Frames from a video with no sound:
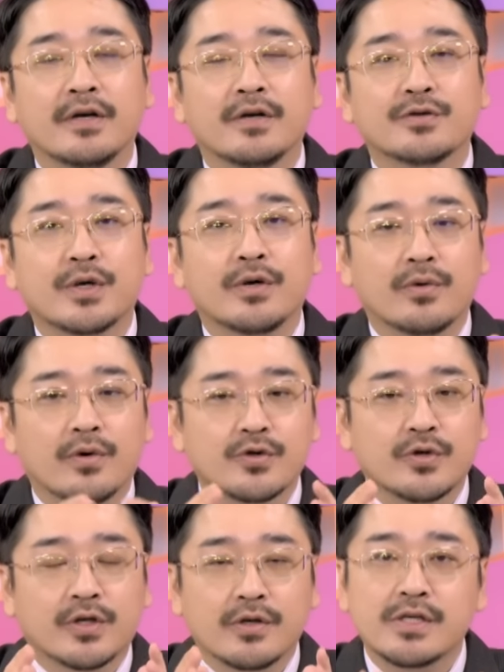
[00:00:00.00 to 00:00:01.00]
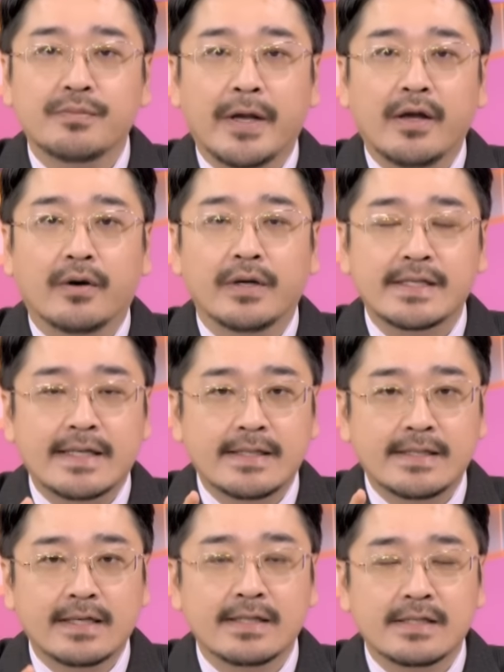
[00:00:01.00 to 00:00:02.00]
所以如果说投资朋友你在
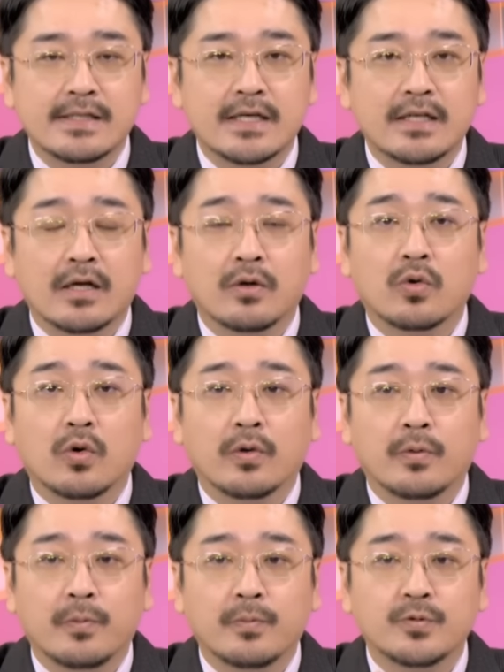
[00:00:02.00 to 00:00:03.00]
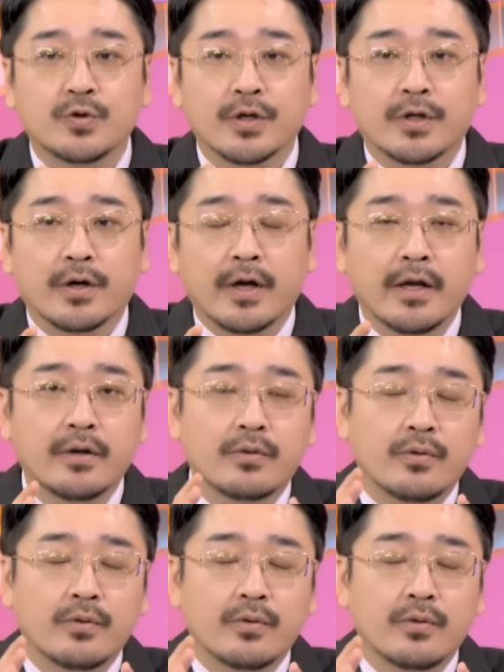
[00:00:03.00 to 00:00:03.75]
这个时间点如果觉得哎